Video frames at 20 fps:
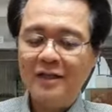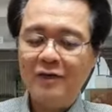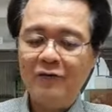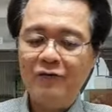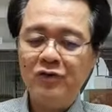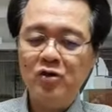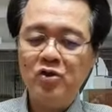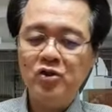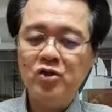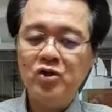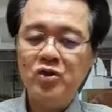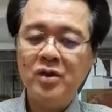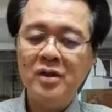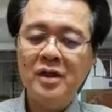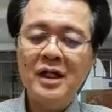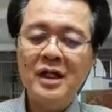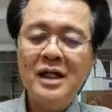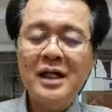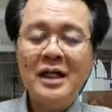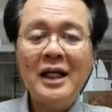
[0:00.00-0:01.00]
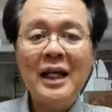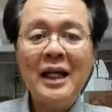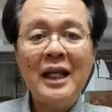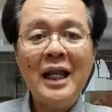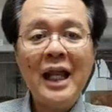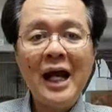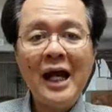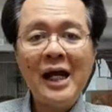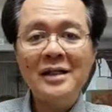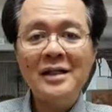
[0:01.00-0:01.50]
in the future,
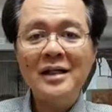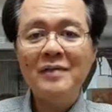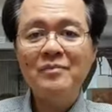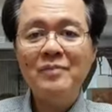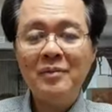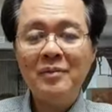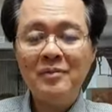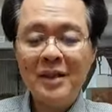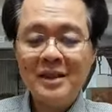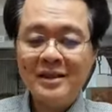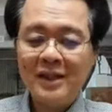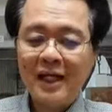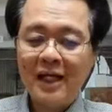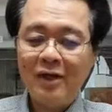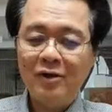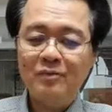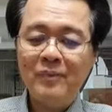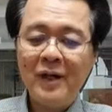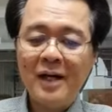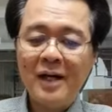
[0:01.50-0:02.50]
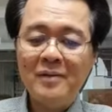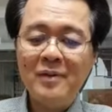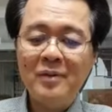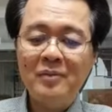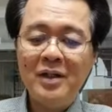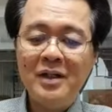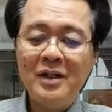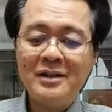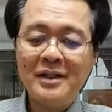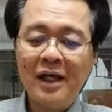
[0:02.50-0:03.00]
kailangan yan mabilis kayo para
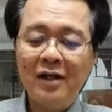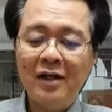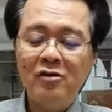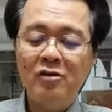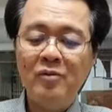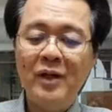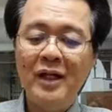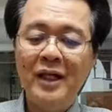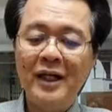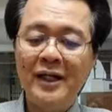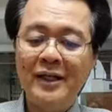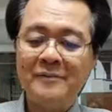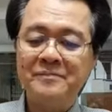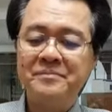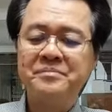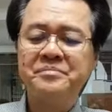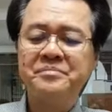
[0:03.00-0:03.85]
mabilis kayo gumaling.